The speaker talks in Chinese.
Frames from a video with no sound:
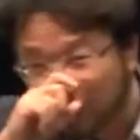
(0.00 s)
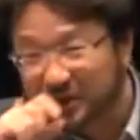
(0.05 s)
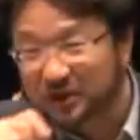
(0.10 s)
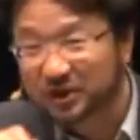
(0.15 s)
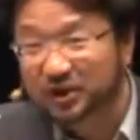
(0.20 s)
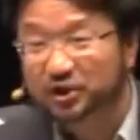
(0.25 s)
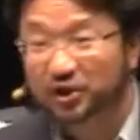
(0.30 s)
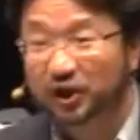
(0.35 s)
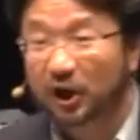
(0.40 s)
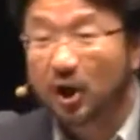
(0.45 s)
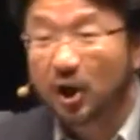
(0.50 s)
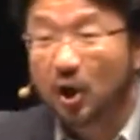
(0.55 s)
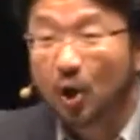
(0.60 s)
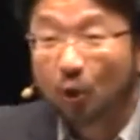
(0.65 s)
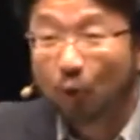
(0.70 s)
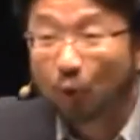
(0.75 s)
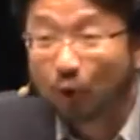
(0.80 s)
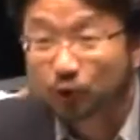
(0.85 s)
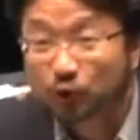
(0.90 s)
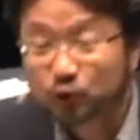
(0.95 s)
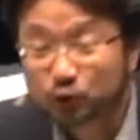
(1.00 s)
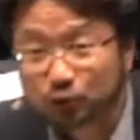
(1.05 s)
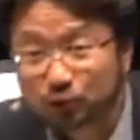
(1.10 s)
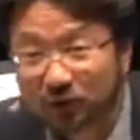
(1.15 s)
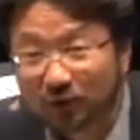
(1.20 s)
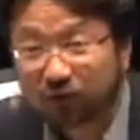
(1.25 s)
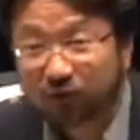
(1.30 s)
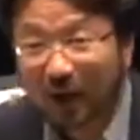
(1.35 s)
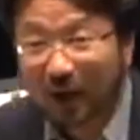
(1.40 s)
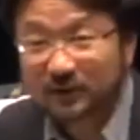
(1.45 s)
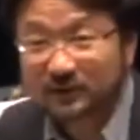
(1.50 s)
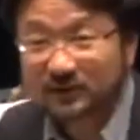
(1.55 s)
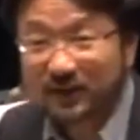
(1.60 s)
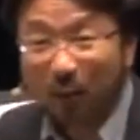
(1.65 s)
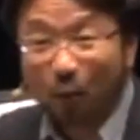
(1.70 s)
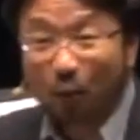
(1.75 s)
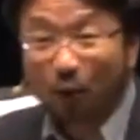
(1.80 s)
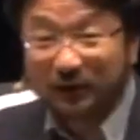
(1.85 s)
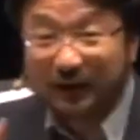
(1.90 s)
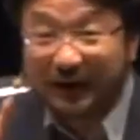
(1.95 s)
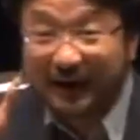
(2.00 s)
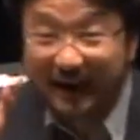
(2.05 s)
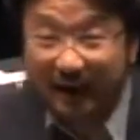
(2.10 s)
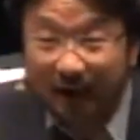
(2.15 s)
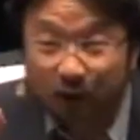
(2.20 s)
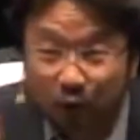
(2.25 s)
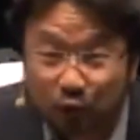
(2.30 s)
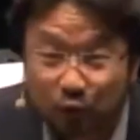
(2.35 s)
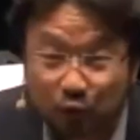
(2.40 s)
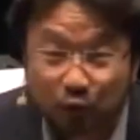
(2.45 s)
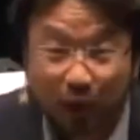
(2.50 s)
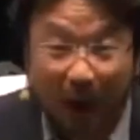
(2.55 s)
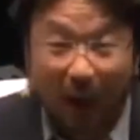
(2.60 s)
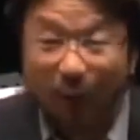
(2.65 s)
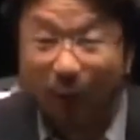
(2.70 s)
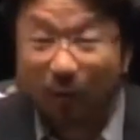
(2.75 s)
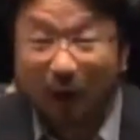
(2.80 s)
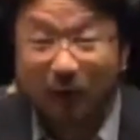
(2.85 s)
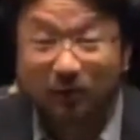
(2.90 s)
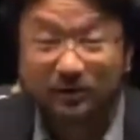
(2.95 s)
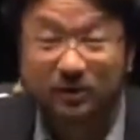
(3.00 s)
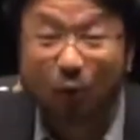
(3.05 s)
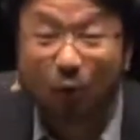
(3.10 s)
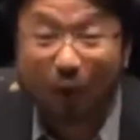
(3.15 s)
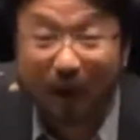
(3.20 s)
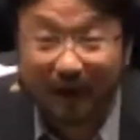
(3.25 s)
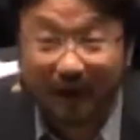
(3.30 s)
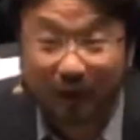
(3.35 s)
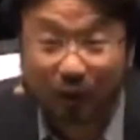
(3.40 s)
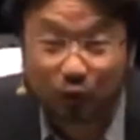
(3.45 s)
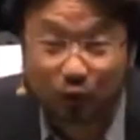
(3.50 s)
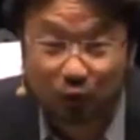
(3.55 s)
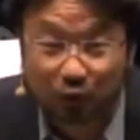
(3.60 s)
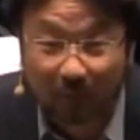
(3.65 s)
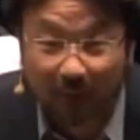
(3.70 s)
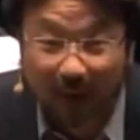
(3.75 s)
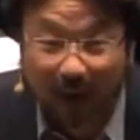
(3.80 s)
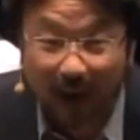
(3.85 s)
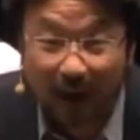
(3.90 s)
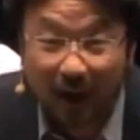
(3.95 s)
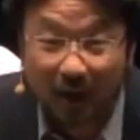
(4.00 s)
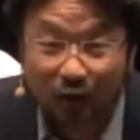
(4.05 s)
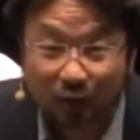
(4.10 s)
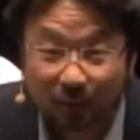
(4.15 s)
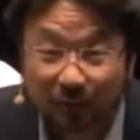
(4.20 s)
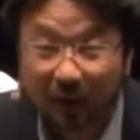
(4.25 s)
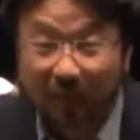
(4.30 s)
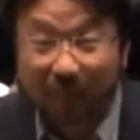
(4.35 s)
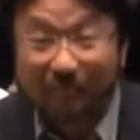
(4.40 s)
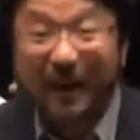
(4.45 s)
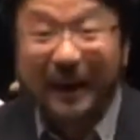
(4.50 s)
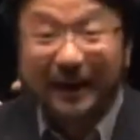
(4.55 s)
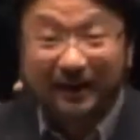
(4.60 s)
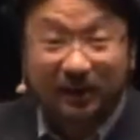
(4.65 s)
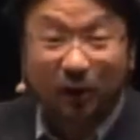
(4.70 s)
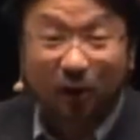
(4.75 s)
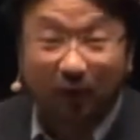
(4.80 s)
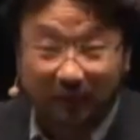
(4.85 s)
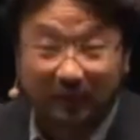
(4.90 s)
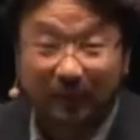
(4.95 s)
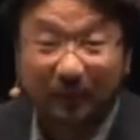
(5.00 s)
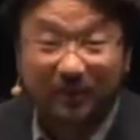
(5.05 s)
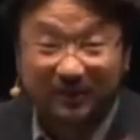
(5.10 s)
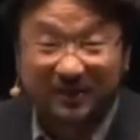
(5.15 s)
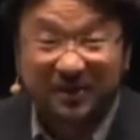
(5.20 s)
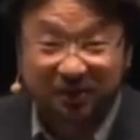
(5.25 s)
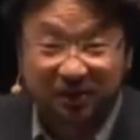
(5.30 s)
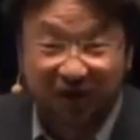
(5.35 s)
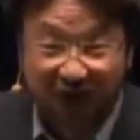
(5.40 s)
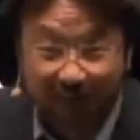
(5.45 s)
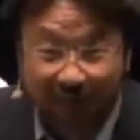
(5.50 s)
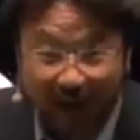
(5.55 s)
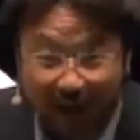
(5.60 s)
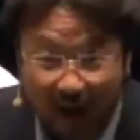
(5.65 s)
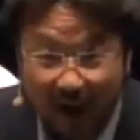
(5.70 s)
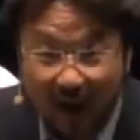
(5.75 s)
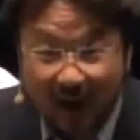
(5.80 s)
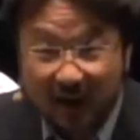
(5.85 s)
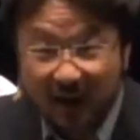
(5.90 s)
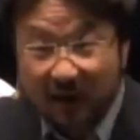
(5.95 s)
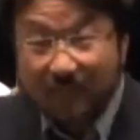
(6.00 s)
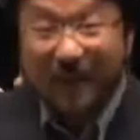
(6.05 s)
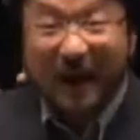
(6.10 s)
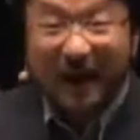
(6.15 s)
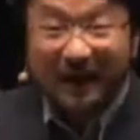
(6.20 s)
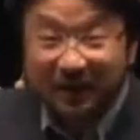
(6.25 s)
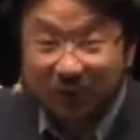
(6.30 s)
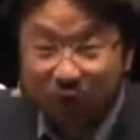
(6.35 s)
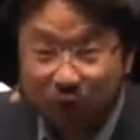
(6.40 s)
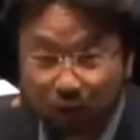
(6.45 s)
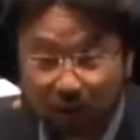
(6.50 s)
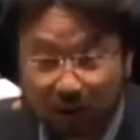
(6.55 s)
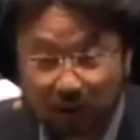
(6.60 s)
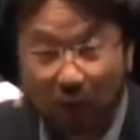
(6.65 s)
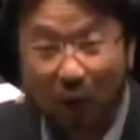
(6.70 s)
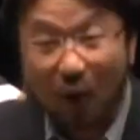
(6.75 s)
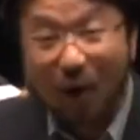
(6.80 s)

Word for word: 理解，我住的房子，啊，我的邻居啊，我老是换邻居的嘛，对不对？卖掉了，他们要挣钱嘛。一卖一出的时候，